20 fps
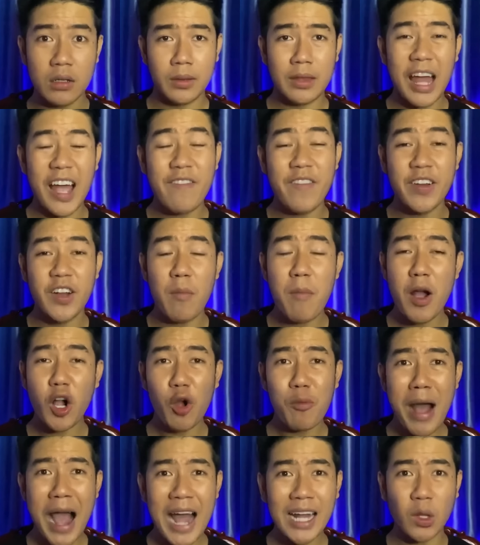Tại vì nó mới
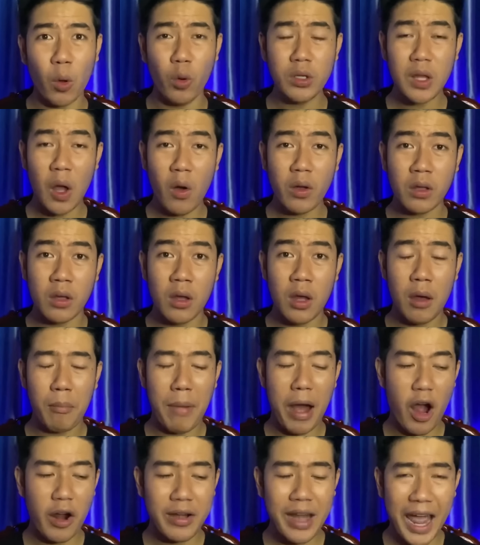có 3 tuổi thôi
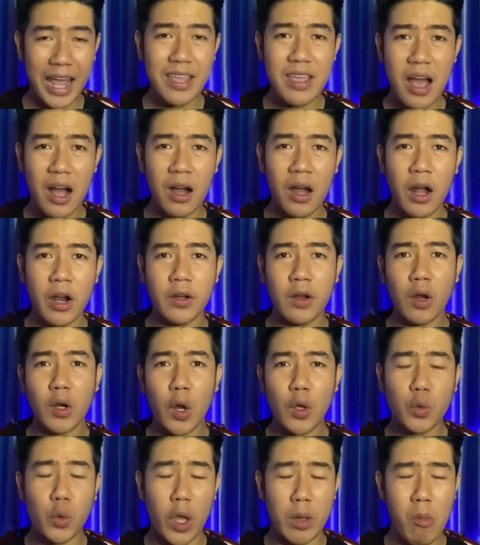Mà hồi nãy giờ nó
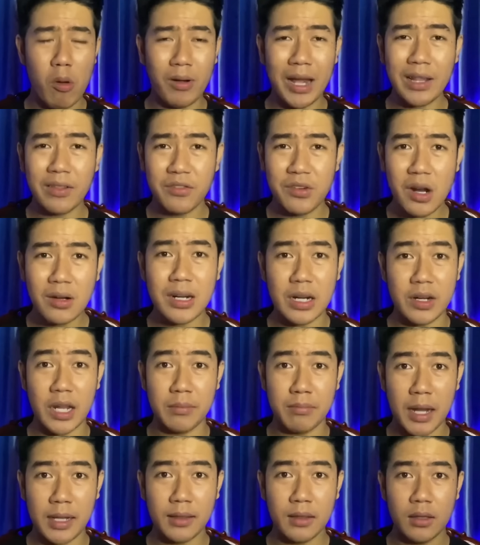nói chuyện một cách rất là
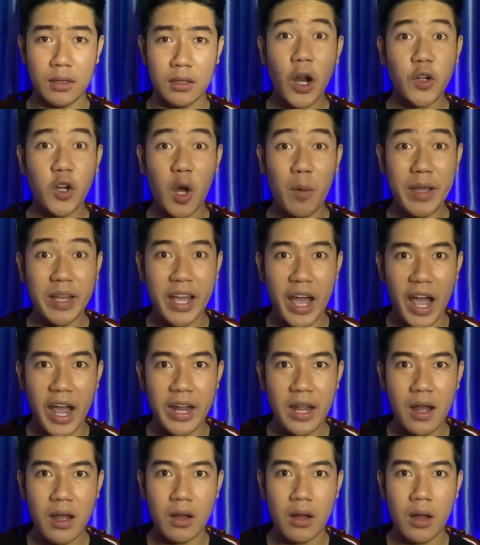rành mạch Nó mới kể
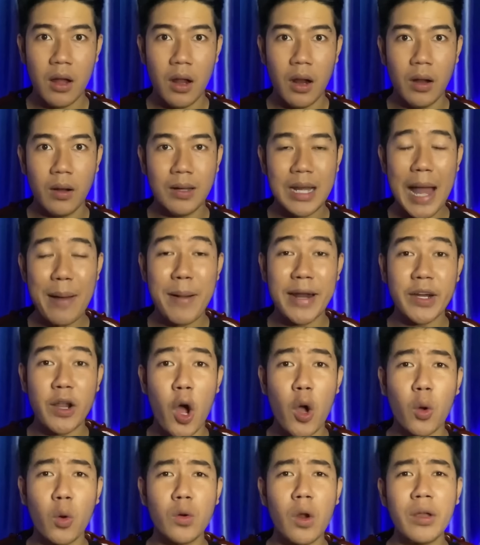á là bà
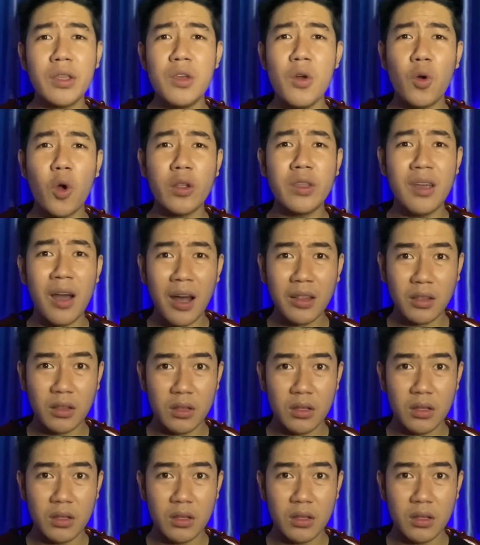nội của nó chưa có chết